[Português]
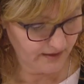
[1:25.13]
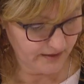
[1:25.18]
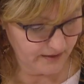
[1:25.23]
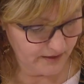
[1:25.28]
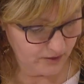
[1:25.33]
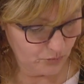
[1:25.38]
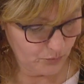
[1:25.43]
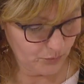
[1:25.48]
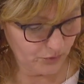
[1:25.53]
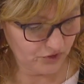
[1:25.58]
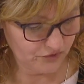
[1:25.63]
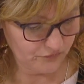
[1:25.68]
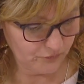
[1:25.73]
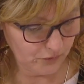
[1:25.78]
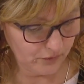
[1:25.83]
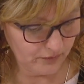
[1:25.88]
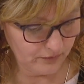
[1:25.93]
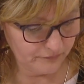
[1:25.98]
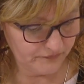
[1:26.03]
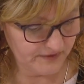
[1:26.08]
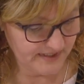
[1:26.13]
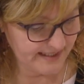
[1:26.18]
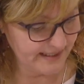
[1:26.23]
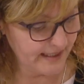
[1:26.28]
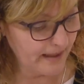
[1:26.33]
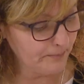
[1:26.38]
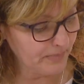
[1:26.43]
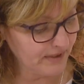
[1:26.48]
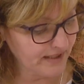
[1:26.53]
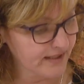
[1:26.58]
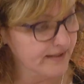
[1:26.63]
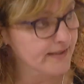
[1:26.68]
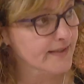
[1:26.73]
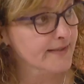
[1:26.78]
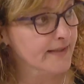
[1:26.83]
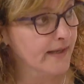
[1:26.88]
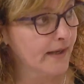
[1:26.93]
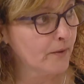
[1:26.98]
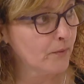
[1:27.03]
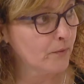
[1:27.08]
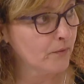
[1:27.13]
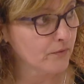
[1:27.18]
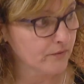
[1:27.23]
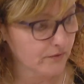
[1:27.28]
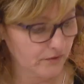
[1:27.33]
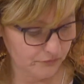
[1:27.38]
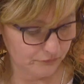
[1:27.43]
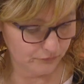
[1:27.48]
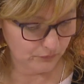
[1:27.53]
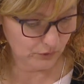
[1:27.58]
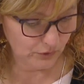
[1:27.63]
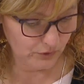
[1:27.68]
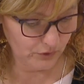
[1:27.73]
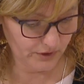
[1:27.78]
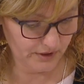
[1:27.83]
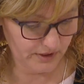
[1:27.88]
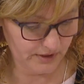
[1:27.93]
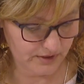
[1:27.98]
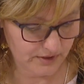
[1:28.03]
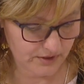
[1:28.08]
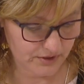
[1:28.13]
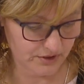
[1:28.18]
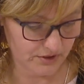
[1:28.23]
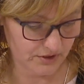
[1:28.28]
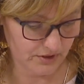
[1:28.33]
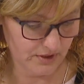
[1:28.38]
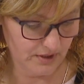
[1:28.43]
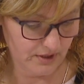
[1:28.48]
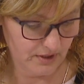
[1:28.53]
e depois vou fazer a aplicação de flores